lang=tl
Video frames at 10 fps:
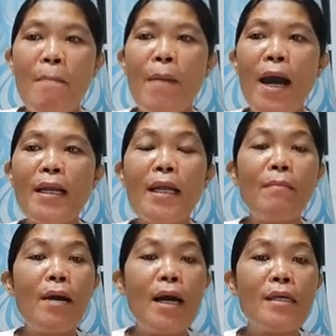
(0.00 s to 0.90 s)
Para
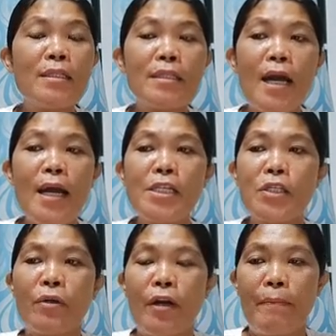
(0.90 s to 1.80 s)
naman sa
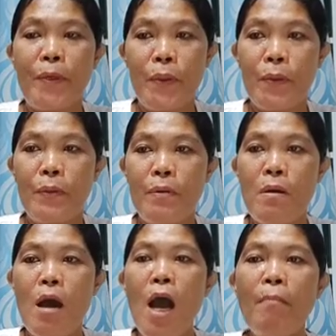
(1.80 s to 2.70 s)
Scorpio,
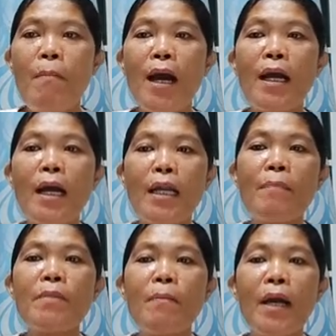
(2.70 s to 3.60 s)

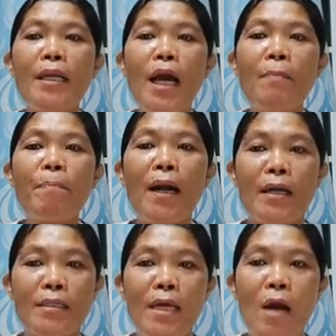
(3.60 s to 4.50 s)
makakaramdam ka ng
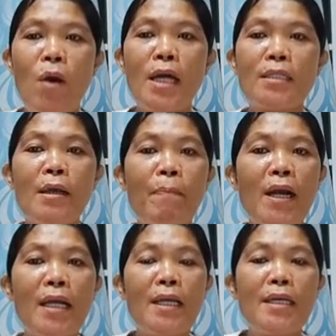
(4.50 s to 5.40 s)
pagkasawa sa
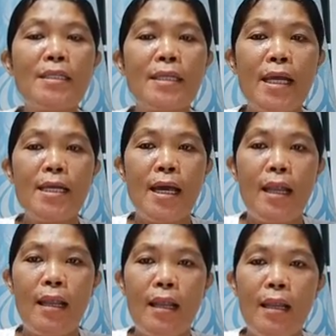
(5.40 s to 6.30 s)
pagiging
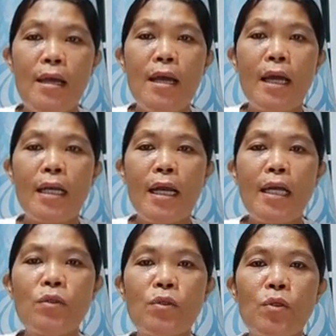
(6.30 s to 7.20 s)
single
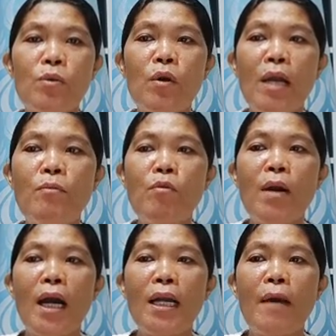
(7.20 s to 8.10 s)
kaya susubukan mong
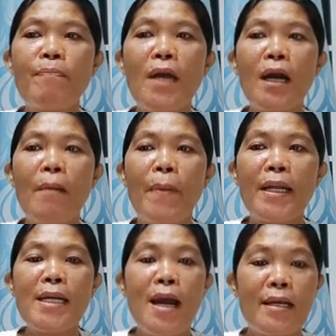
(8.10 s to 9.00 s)
maghanap ng
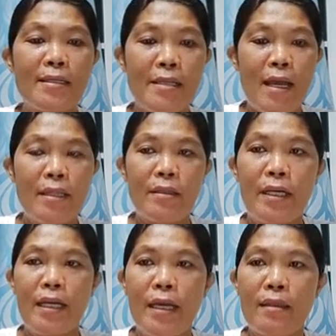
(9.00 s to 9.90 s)
kaparihas sa
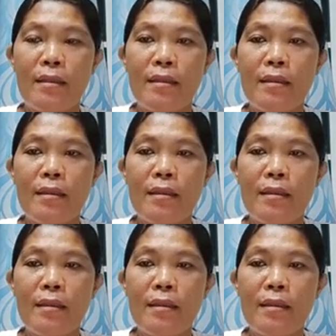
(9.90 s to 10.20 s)
internet.